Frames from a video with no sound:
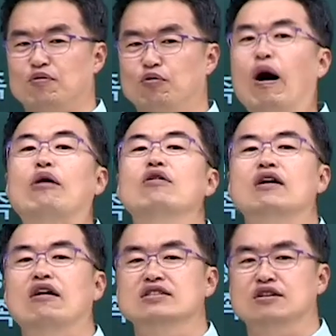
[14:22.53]
왕권을
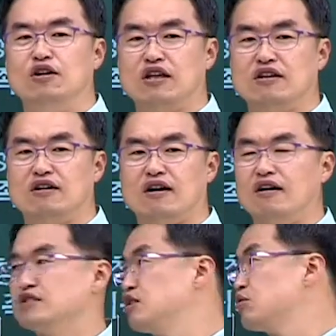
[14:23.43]
강화시켜야
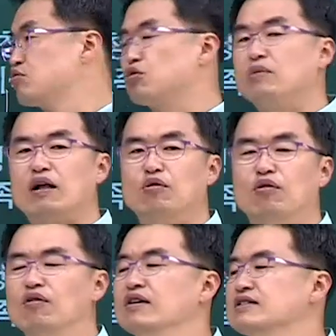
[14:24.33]
되니까 진권 규정
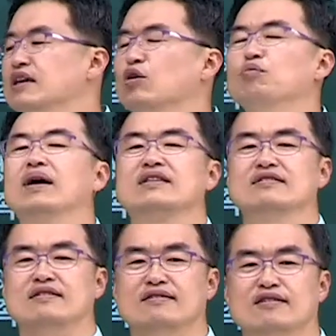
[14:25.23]
말고 새로운
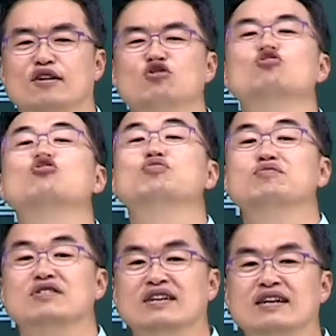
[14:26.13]
파트너
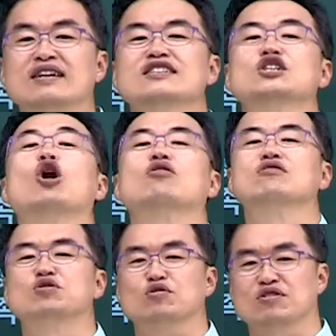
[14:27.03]
육두품들을
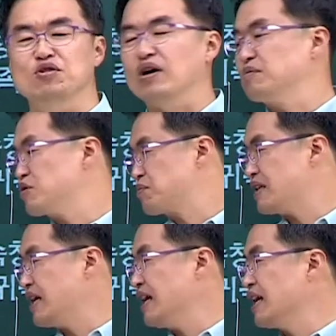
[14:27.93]
적극적으로 등용하는
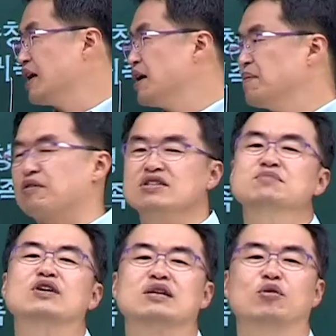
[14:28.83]
모습들이 바로
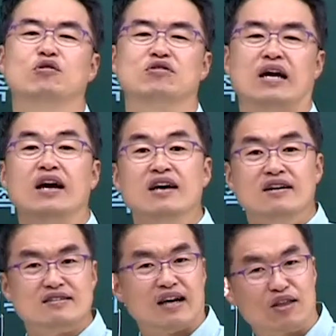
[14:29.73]
신문학에 보이고 있다.
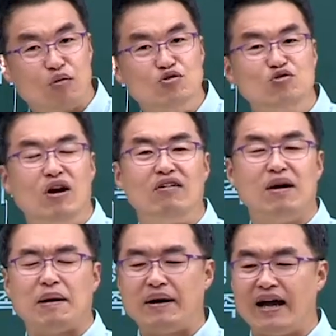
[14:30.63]
자, 너무 중요한 거야.
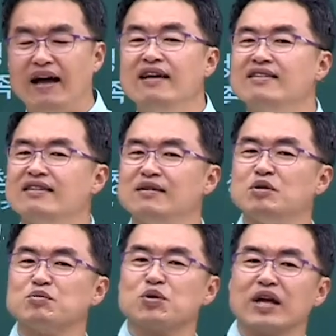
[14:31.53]
봐봐.
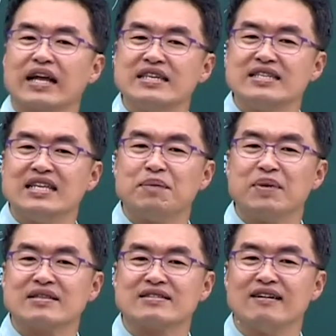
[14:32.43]
김음돌에 난
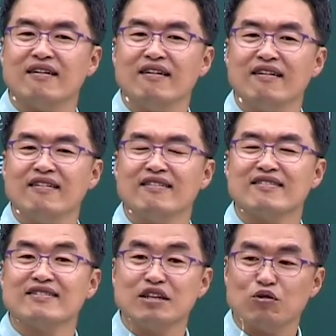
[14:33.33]
진압했어.
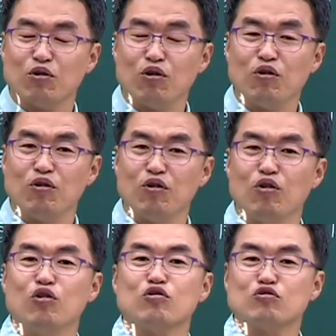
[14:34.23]
그리고
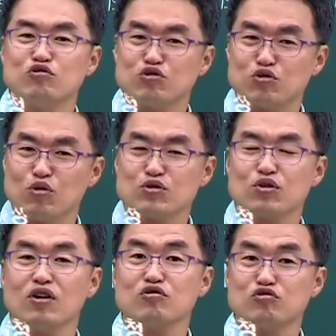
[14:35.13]

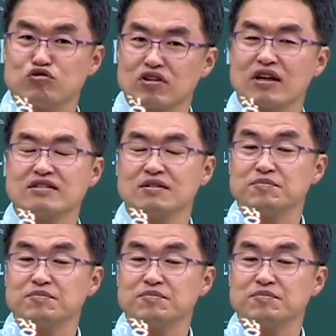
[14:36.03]
구주오소경 구서당,